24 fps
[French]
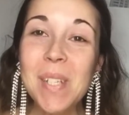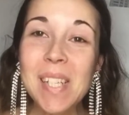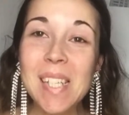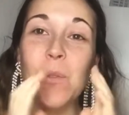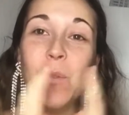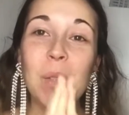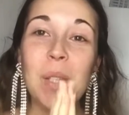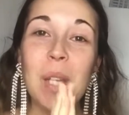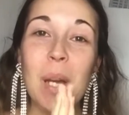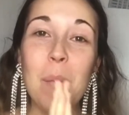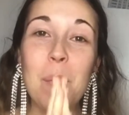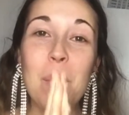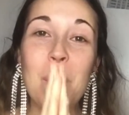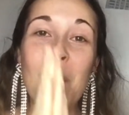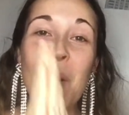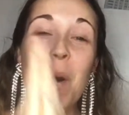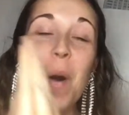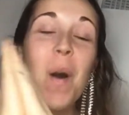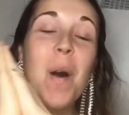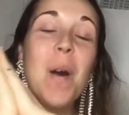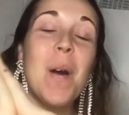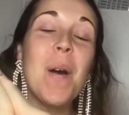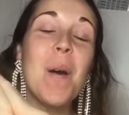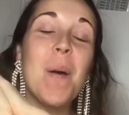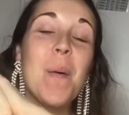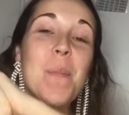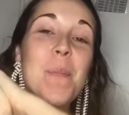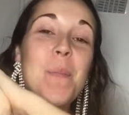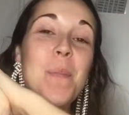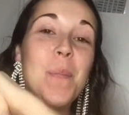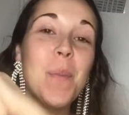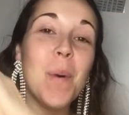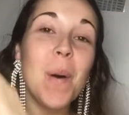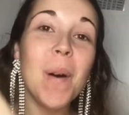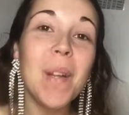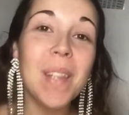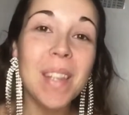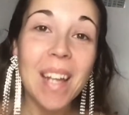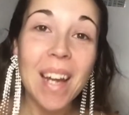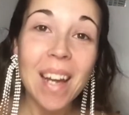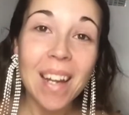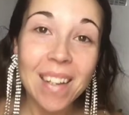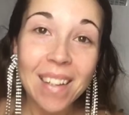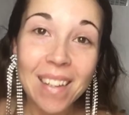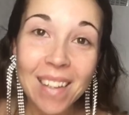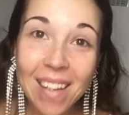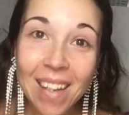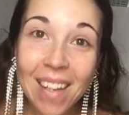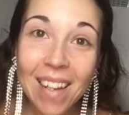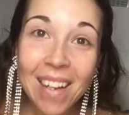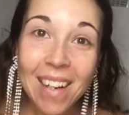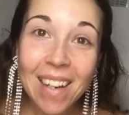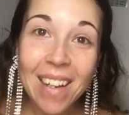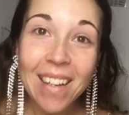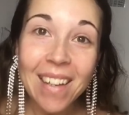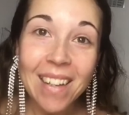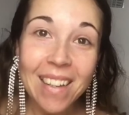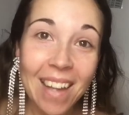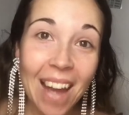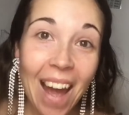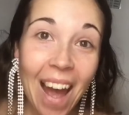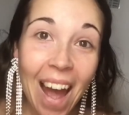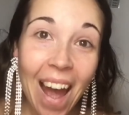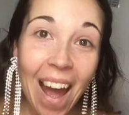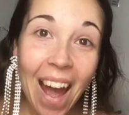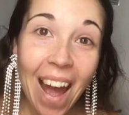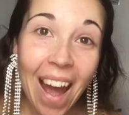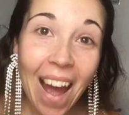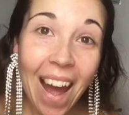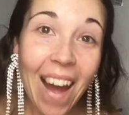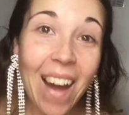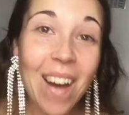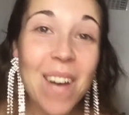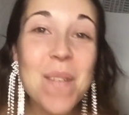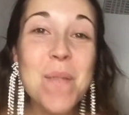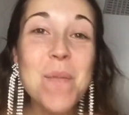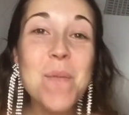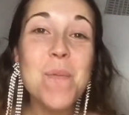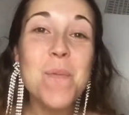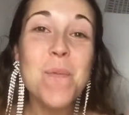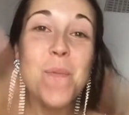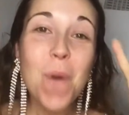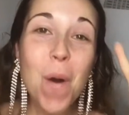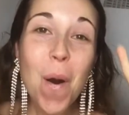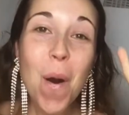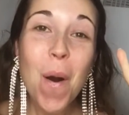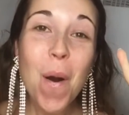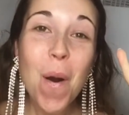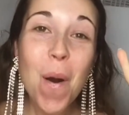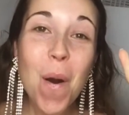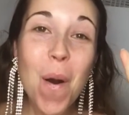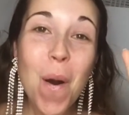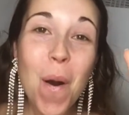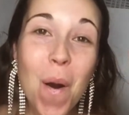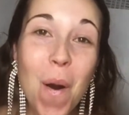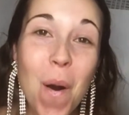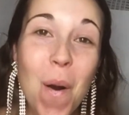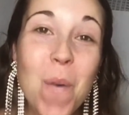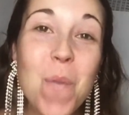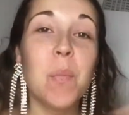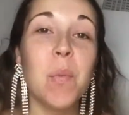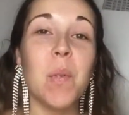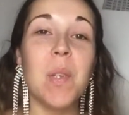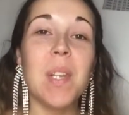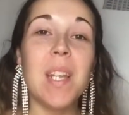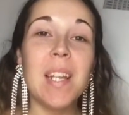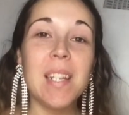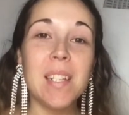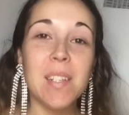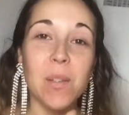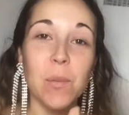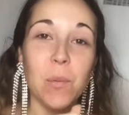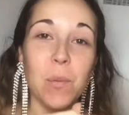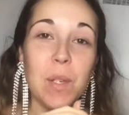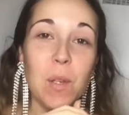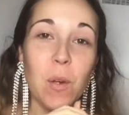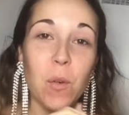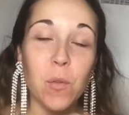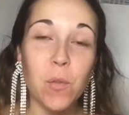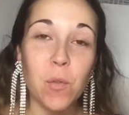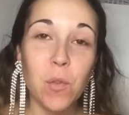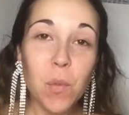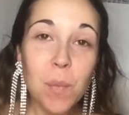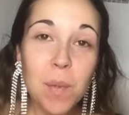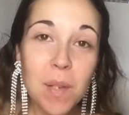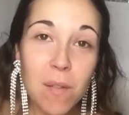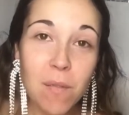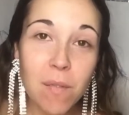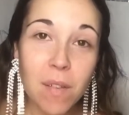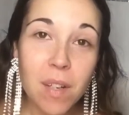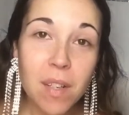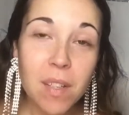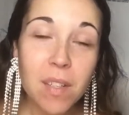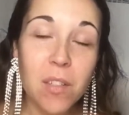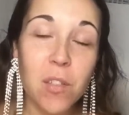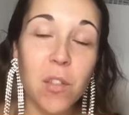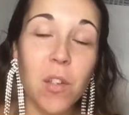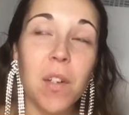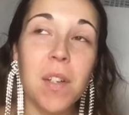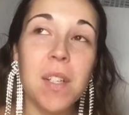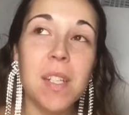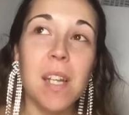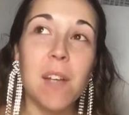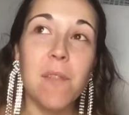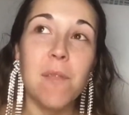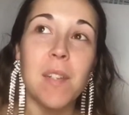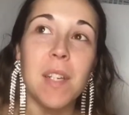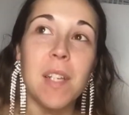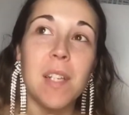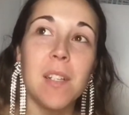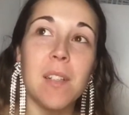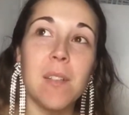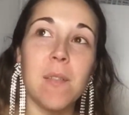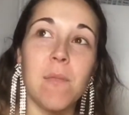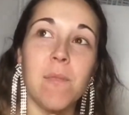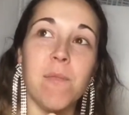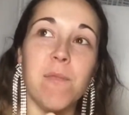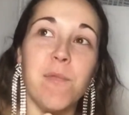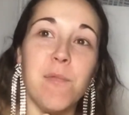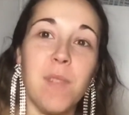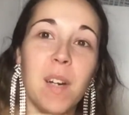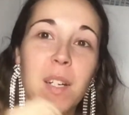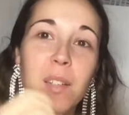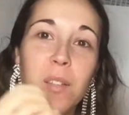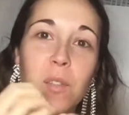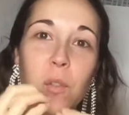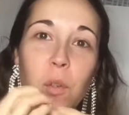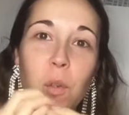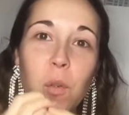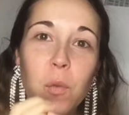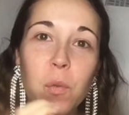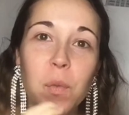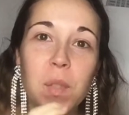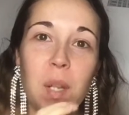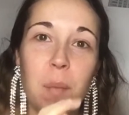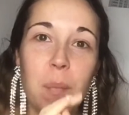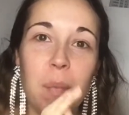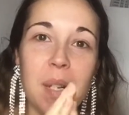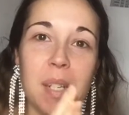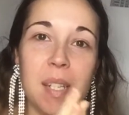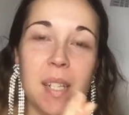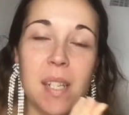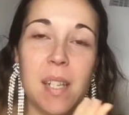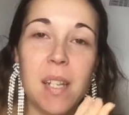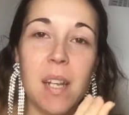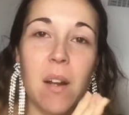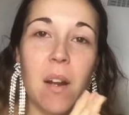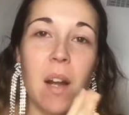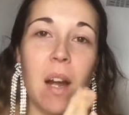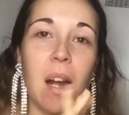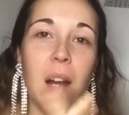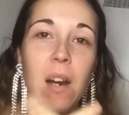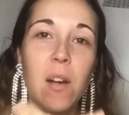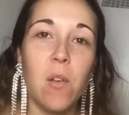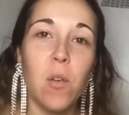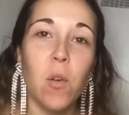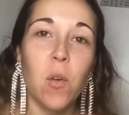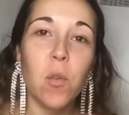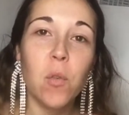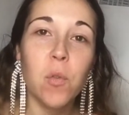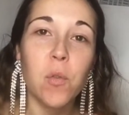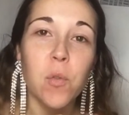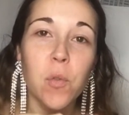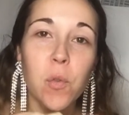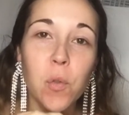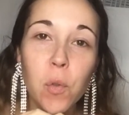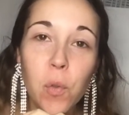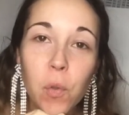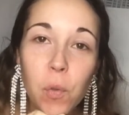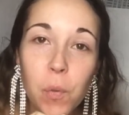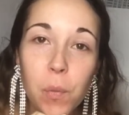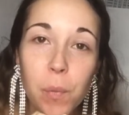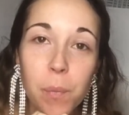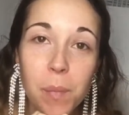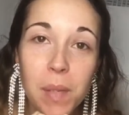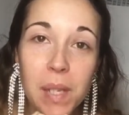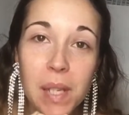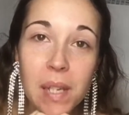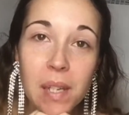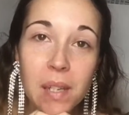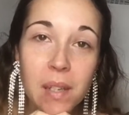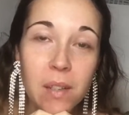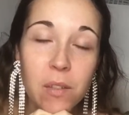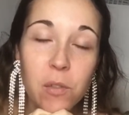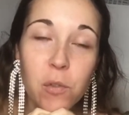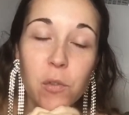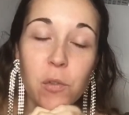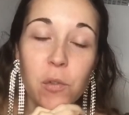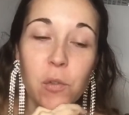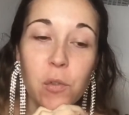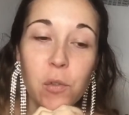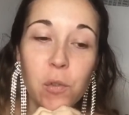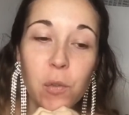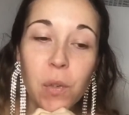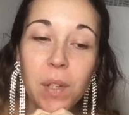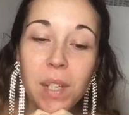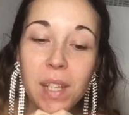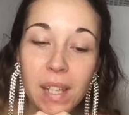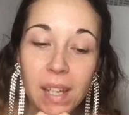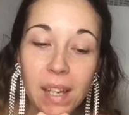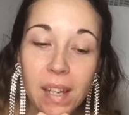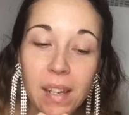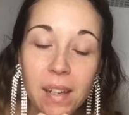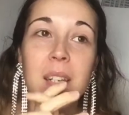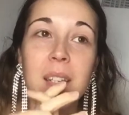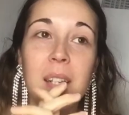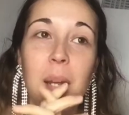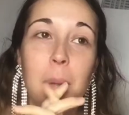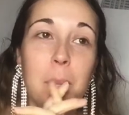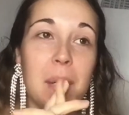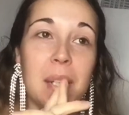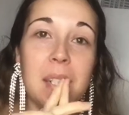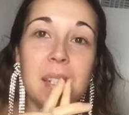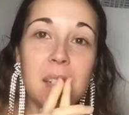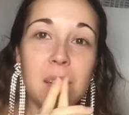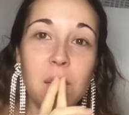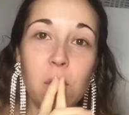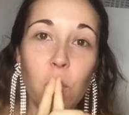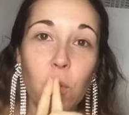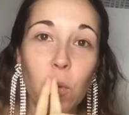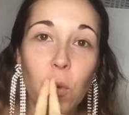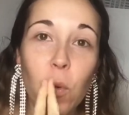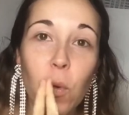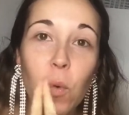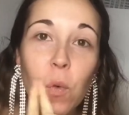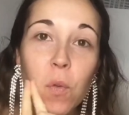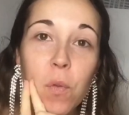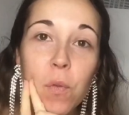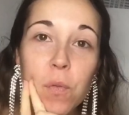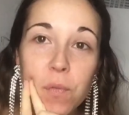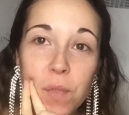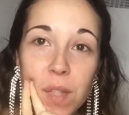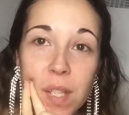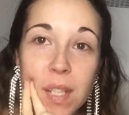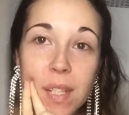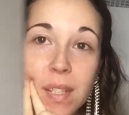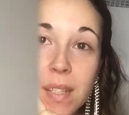Tout d'abord, bonne année les gars Wouh Punaise, on est en 2020, genre ça fait 20 ans qu'on est passé à l'an 2000. Je suis choquée, ça passe trop vite.